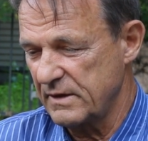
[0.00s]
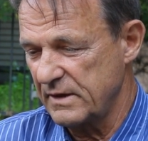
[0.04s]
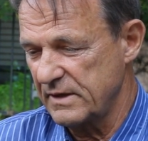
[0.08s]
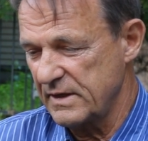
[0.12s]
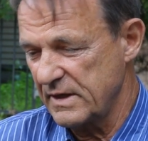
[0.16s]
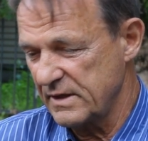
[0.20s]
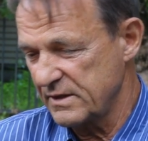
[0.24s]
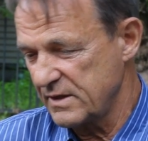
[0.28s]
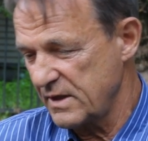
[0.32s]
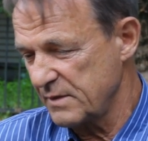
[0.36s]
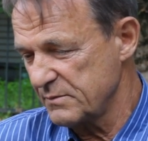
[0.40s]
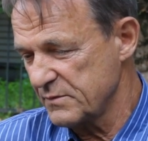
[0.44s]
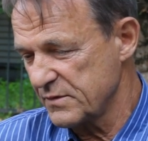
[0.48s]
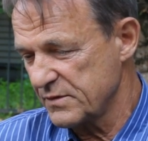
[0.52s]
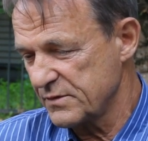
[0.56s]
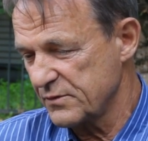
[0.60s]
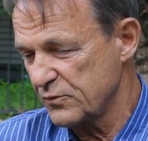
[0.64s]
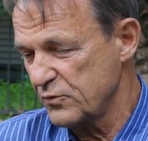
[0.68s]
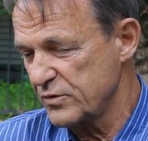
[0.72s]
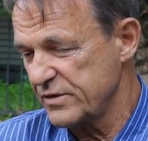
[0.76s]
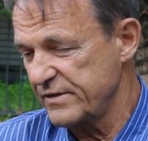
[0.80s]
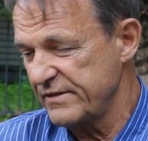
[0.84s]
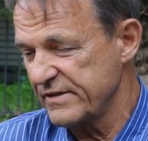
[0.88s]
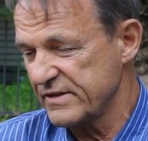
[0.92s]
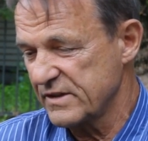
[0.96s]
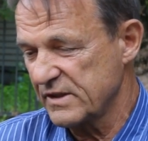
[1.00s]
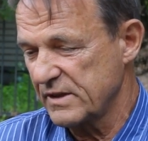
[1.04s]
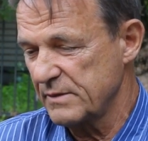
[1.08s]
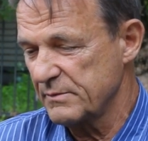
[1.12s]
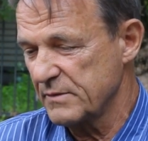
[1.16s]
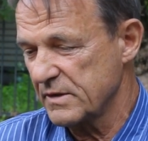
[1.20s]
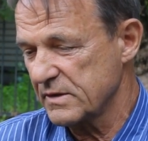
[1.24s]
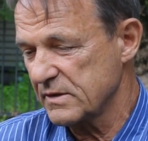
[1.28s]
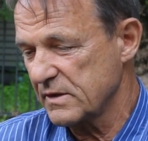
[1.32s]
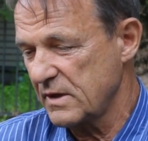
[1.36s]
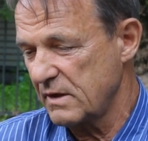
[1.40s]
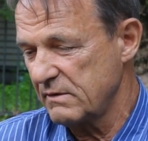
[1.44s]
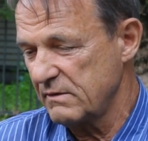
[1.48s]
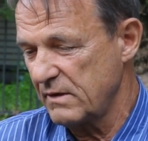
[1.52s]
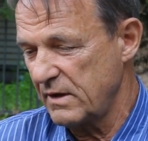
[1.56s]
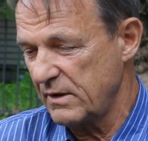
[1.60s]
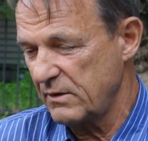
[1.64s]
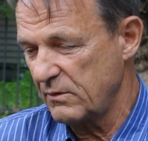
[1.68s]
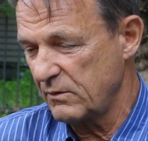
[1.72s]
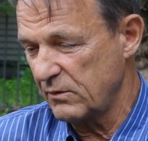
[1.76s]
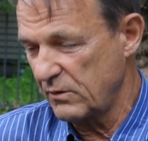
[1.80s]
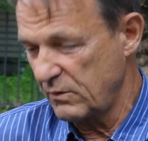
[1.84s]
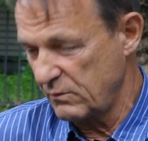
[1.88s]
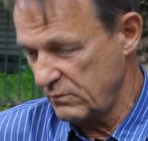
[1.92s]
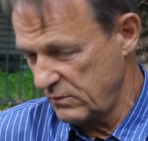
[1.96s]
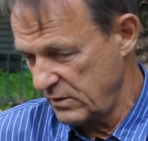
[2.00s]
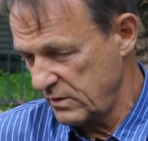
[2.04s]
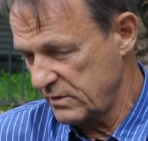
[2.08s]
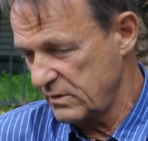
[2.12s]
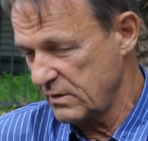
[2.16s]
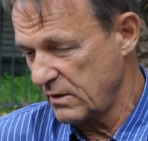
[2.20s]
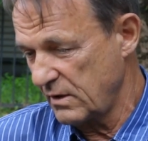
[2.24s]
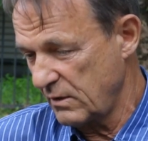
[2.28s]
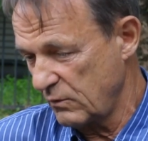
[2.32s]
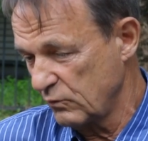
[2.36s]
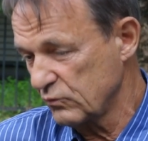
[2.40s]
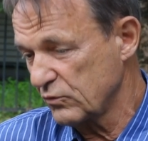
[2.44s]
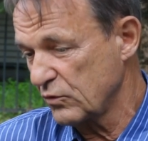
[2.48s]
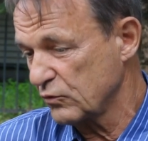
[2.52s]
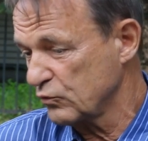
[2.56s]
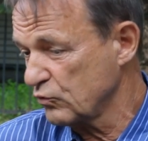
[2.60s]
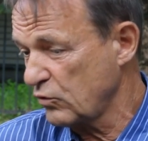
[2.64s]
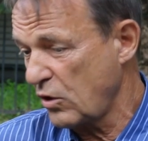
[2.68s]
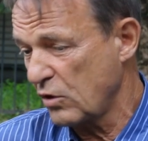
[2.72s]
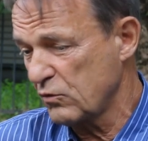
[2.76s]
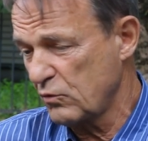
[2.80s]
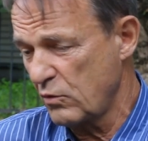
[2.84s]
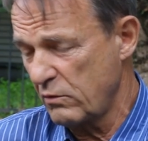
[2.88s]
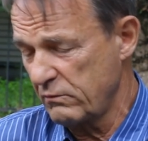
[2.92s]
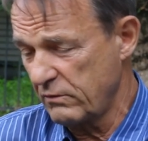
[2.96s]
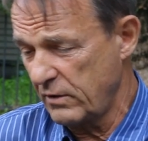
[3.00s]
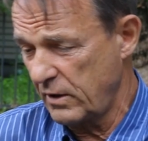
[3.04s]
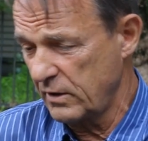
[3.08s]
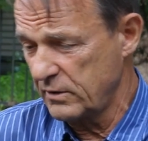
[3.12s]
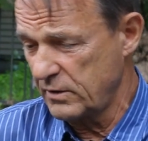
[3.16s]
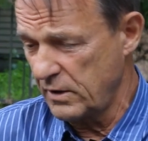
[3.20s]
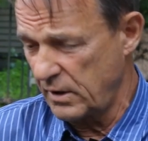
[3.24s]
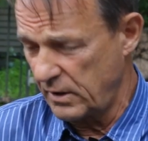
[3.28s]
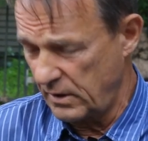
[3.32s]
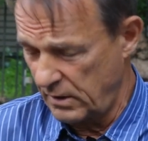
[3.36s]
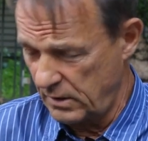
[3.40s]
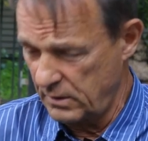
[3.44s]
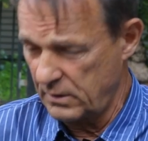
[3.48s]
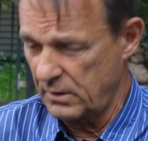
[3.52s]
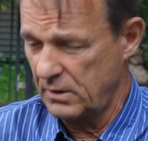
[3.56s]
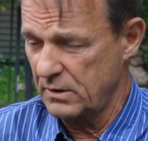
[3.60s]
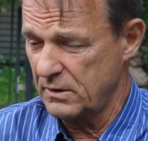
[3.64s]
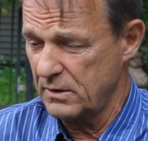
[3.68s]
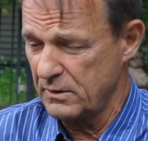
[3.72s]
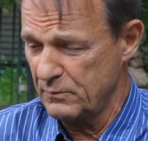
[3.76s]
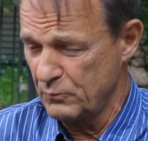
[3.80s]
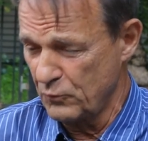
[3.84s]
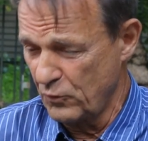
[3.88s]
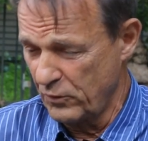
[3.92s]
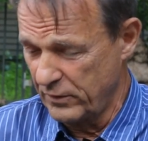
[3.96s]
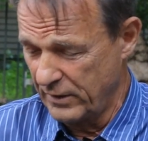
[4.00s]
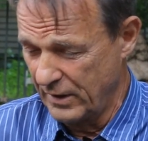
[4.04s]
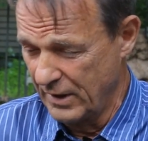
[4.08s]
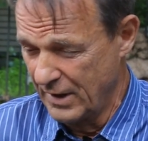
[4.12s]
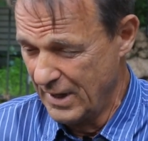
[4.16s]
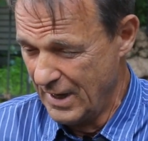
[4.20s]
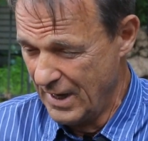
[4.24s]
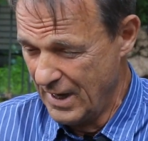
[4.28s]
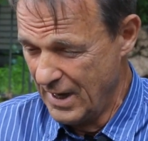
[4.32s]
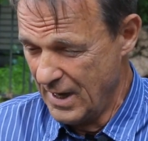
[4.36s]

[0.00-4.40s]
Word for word: А я там с Юзинским разговариваю, говорю, это... а он говорит, какой вратарь? Я говорю, это мой.